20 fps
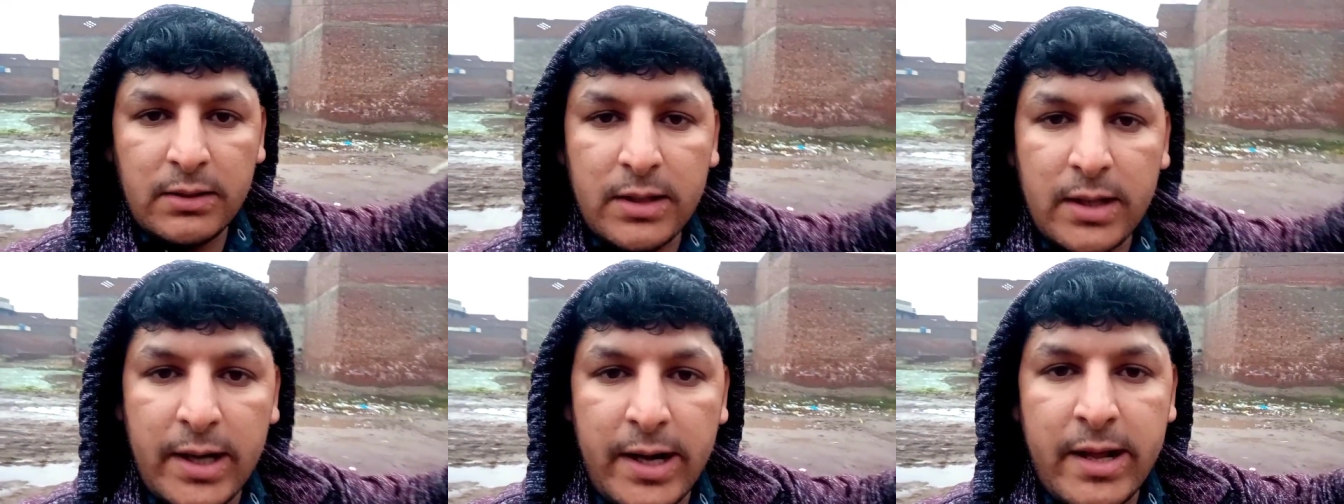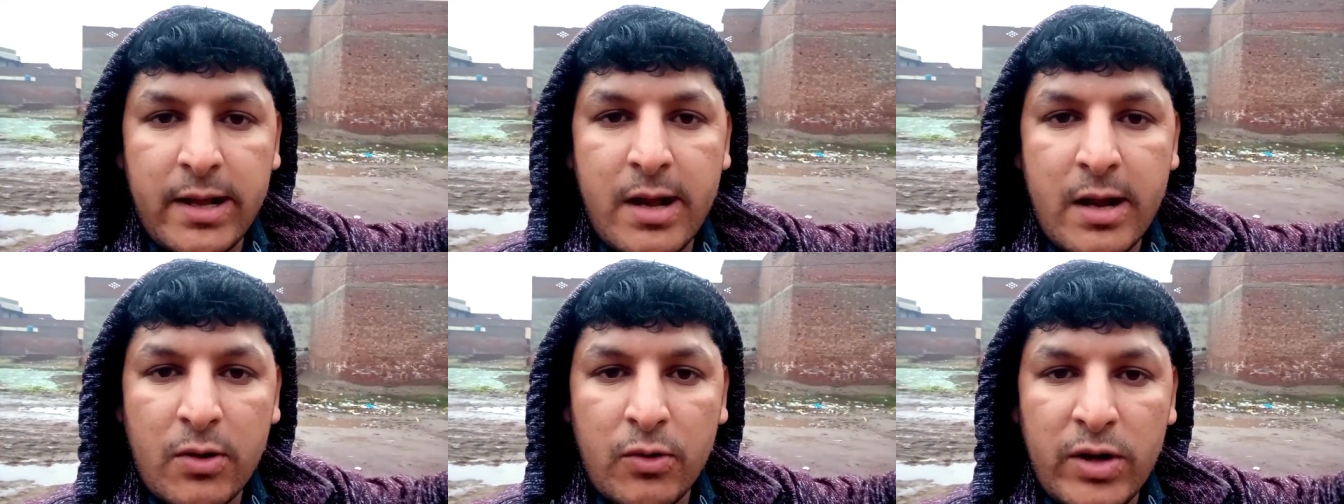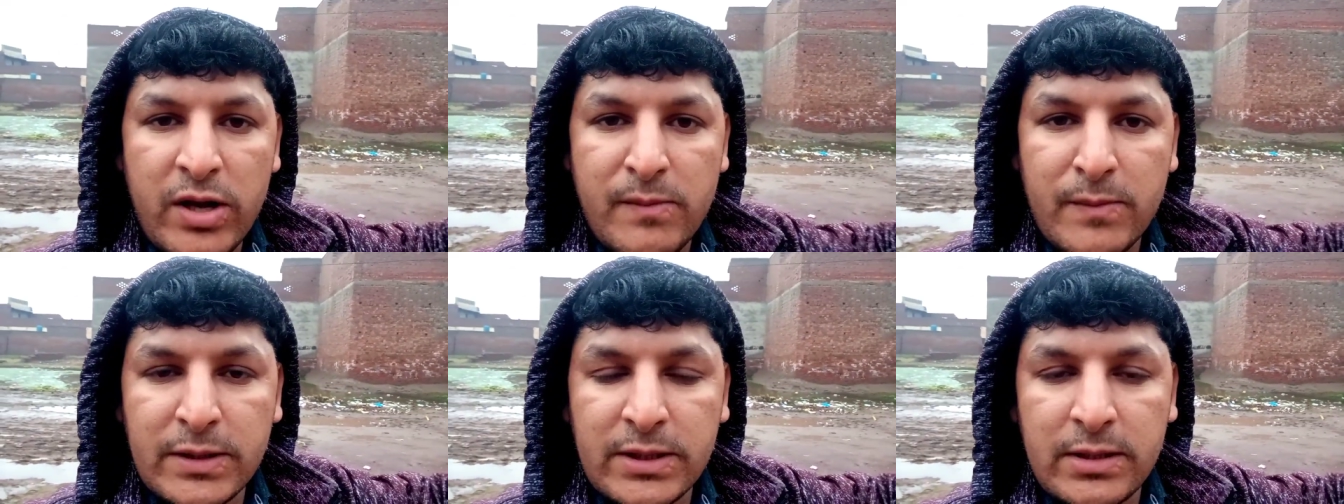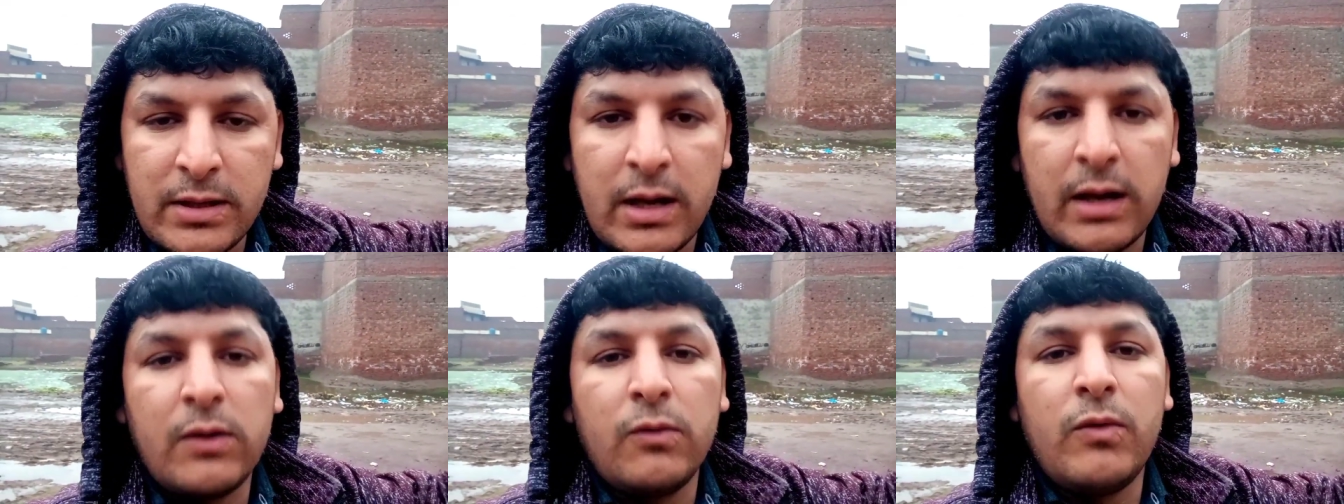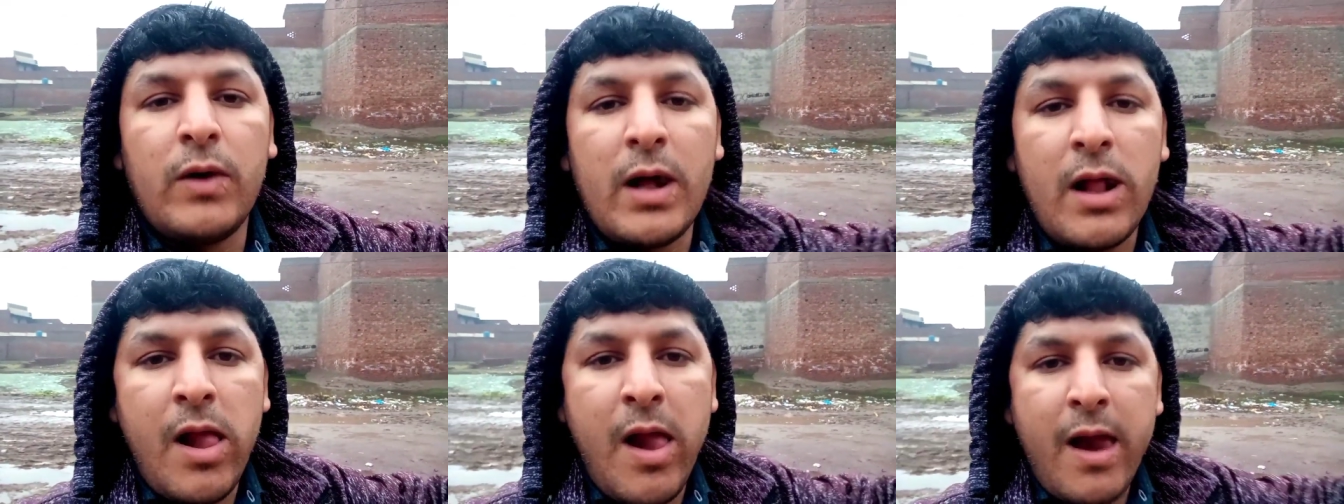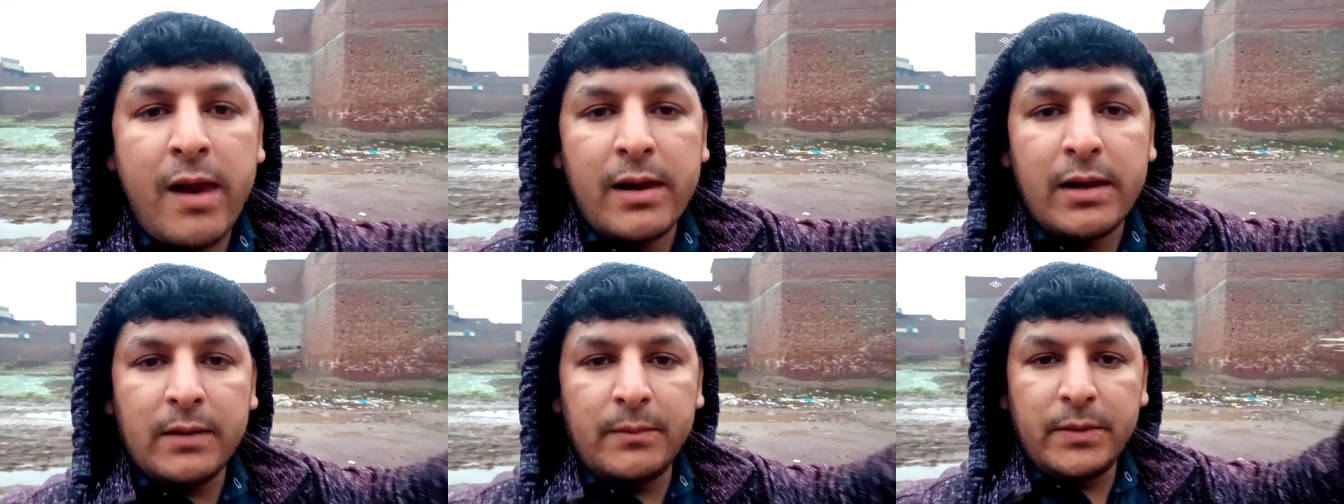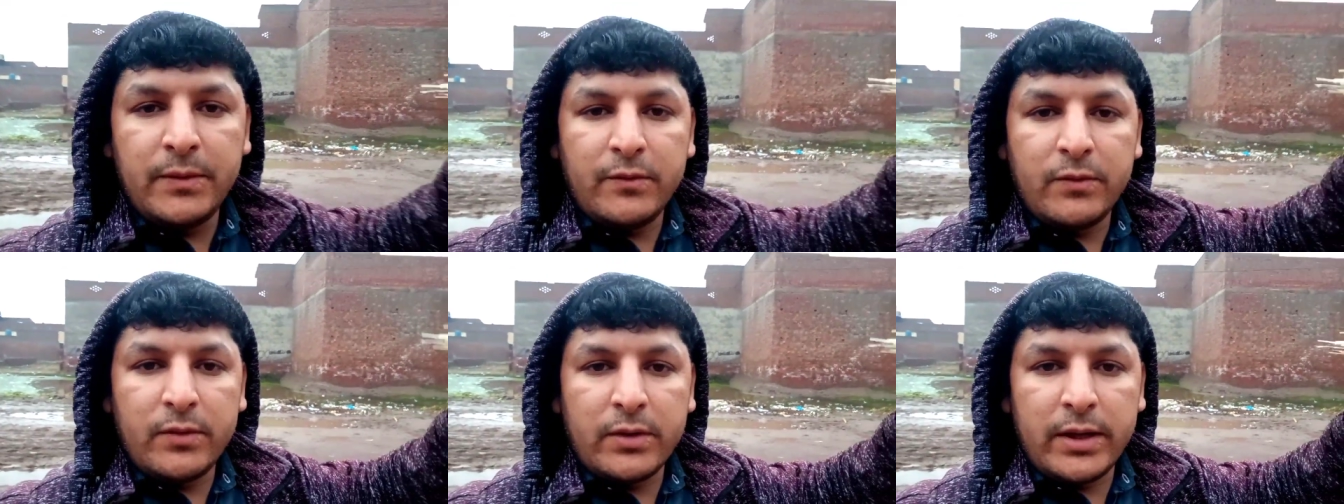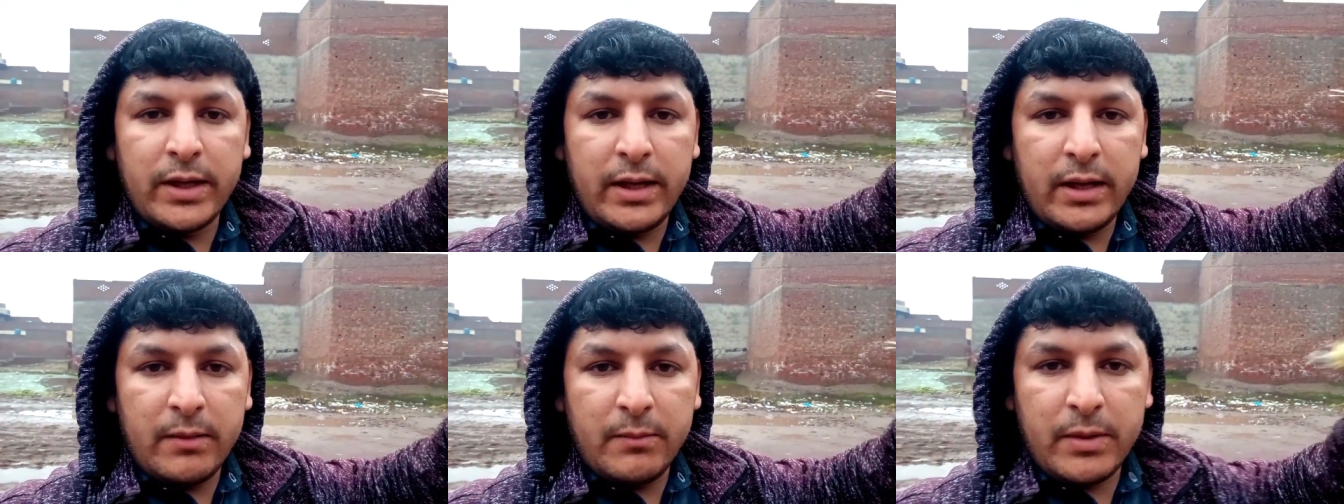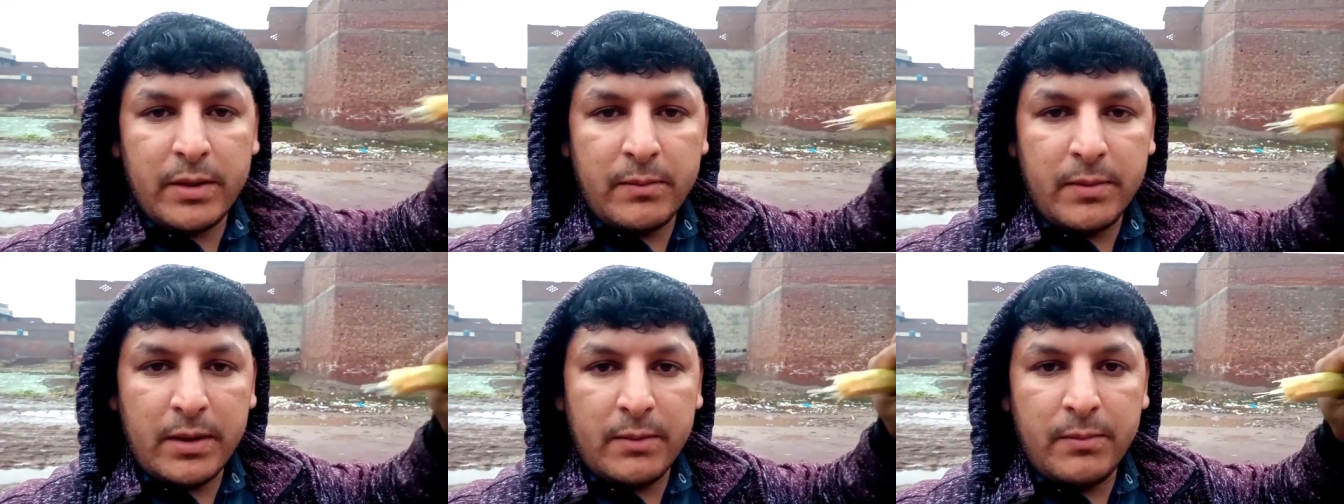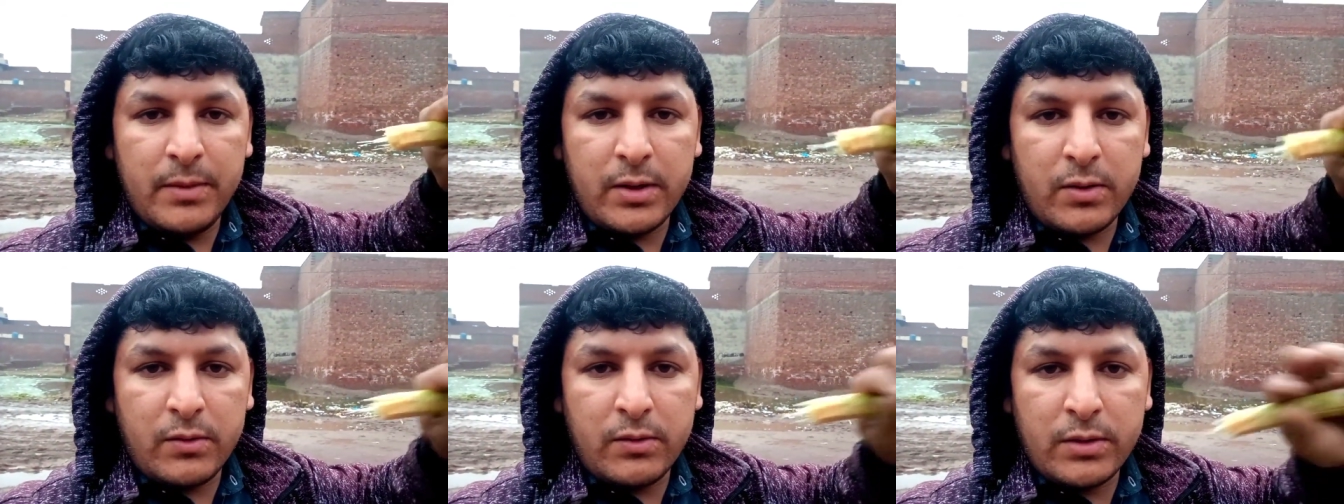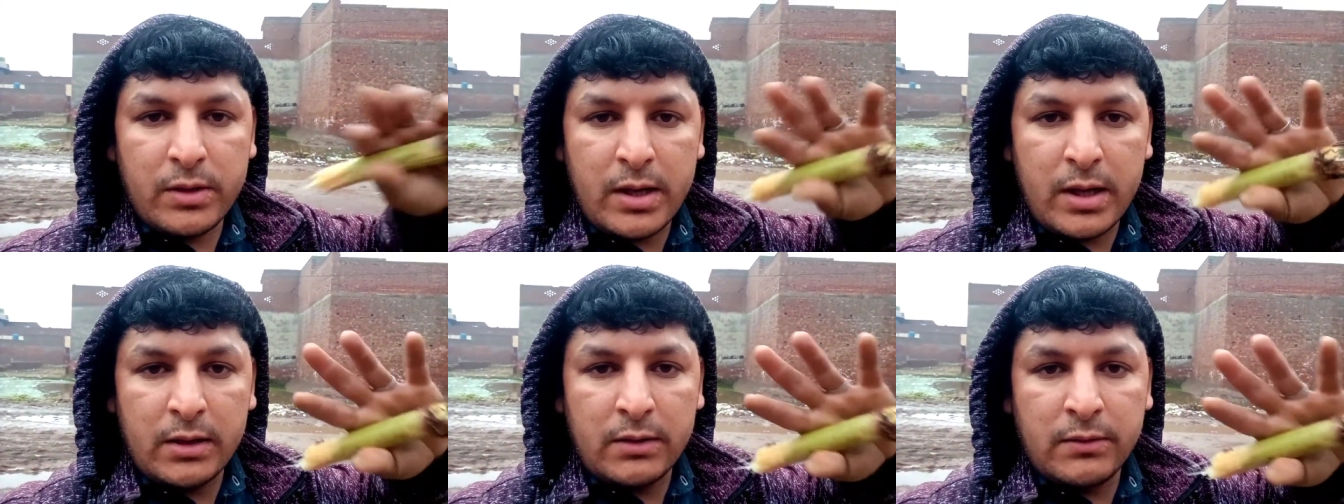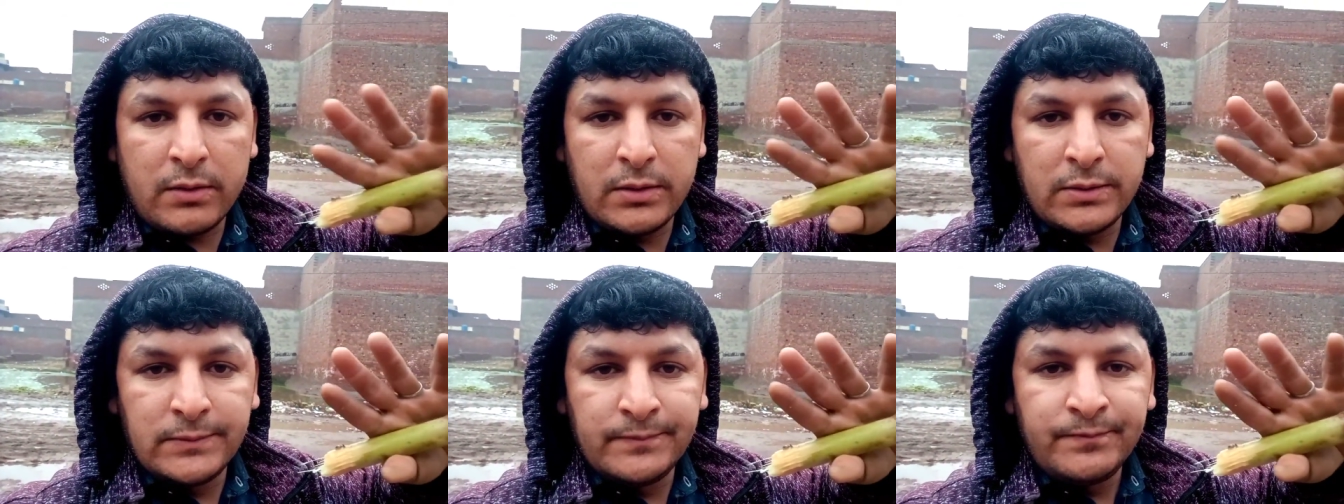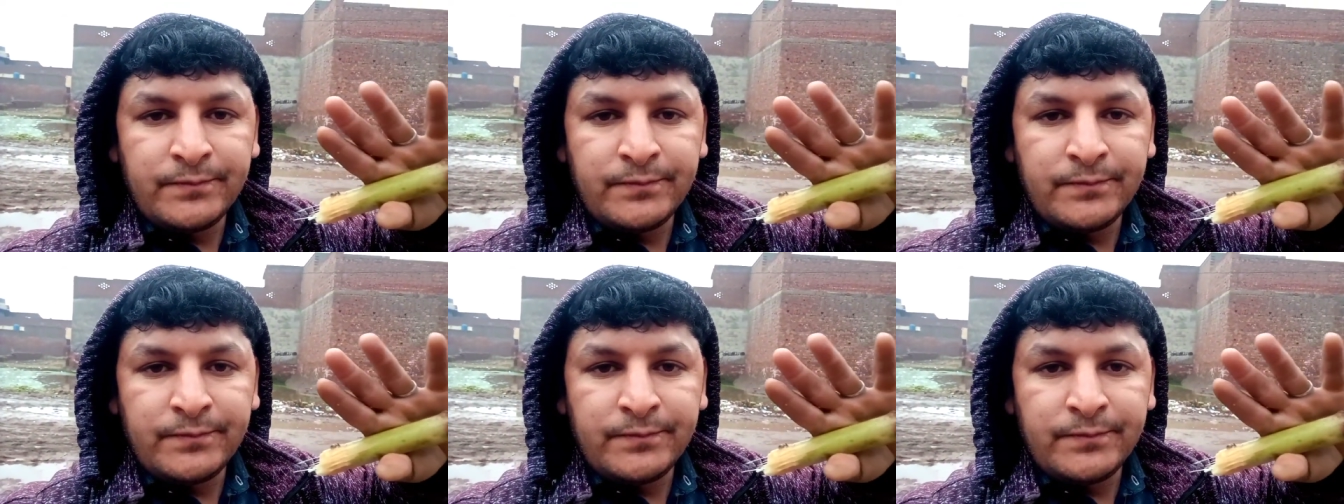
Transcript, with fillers: गाड़ी का कोई नहीं मसला हल हुआ अभी वो गए हैं भाई बाबर और साथ